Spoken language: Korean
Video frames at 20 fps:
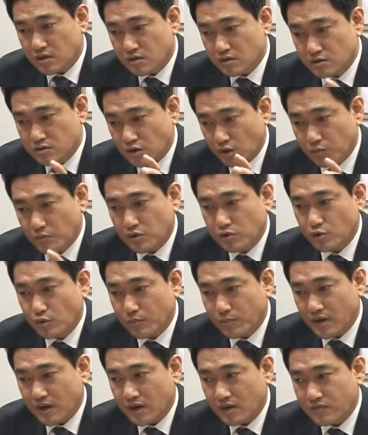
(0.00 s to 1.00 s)
그걸 정면
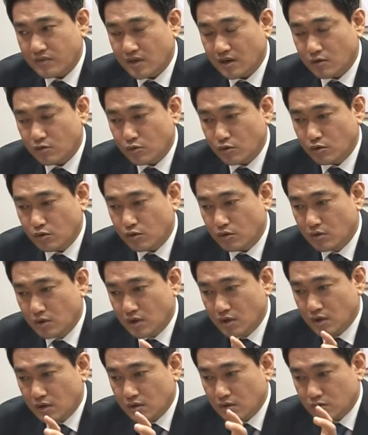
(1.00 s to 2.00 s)
돌파한다고
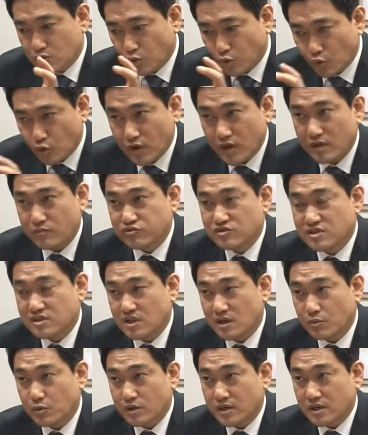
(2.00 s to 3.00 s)
음. 그 토론회에
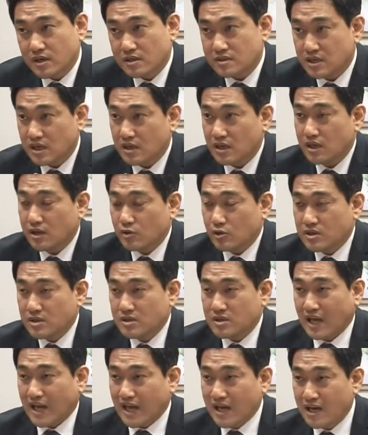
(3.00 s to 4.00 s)
붙이다 보니까 생각이 굉장히
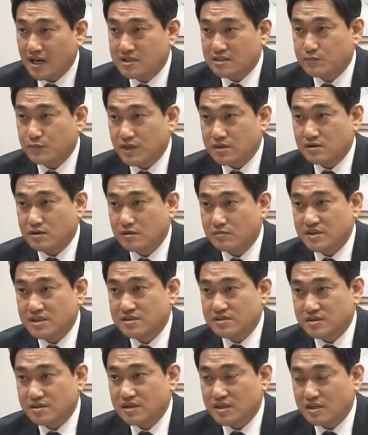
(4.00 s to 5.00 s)
다양한 스펙트럼이
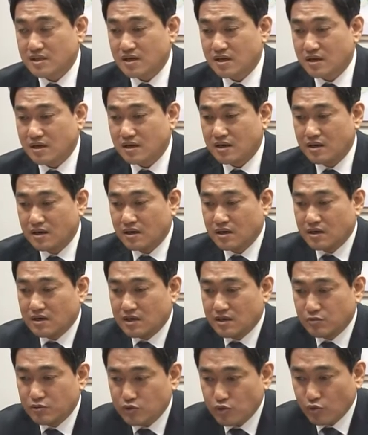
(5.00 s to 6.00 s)
있으니까
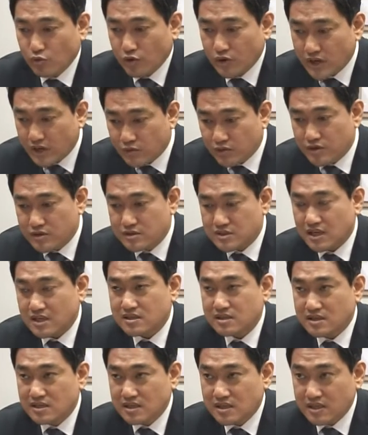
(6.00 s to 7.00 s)
일부 또
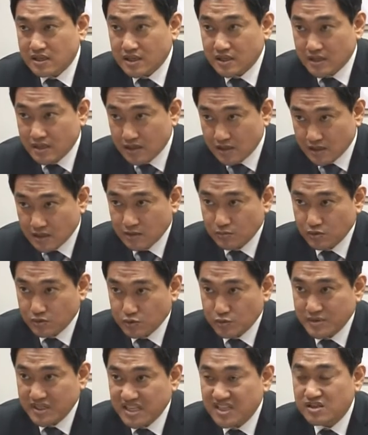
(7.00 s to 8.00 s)
원외위원장들끼리 일부 음.
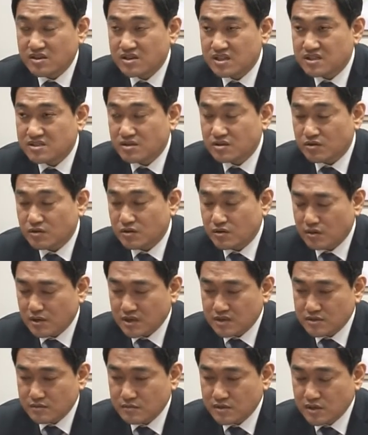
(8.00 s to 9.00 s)
좀 이견이 있었던 것
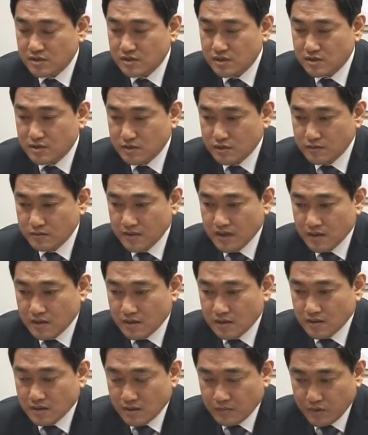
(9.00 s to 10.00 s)
같습니다. 근데 지금
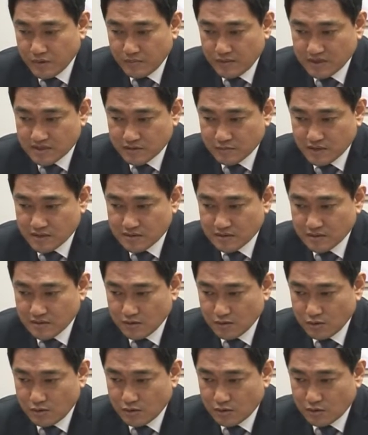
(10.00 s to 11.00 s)
대표님 말씀하신
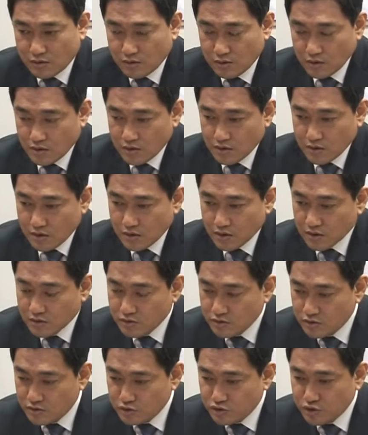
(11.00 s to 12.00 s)
대로.
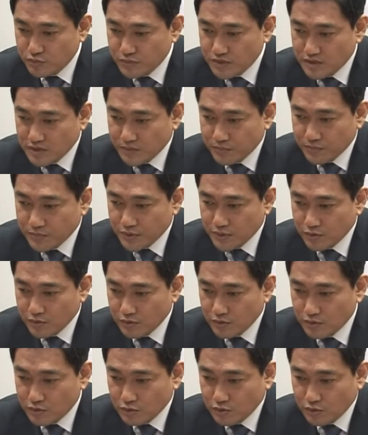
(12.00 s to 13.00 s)
그 유승민
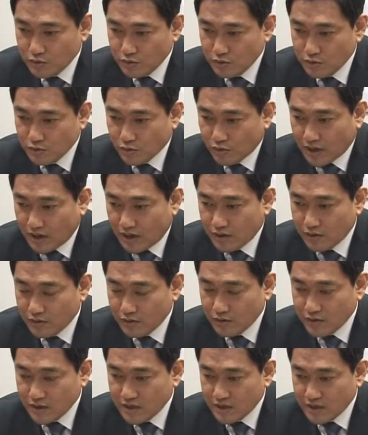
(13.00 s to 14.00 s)
대표도
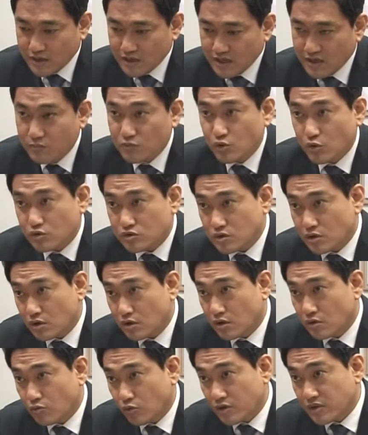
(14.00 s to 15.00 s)
과거에
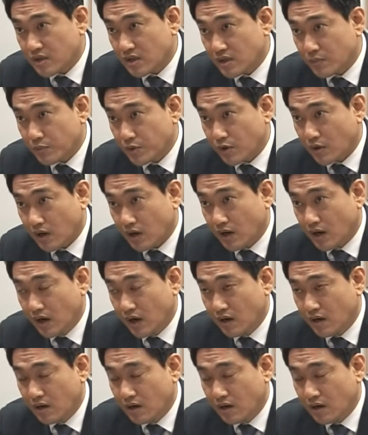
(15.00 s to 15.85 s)
김동철 원내대표가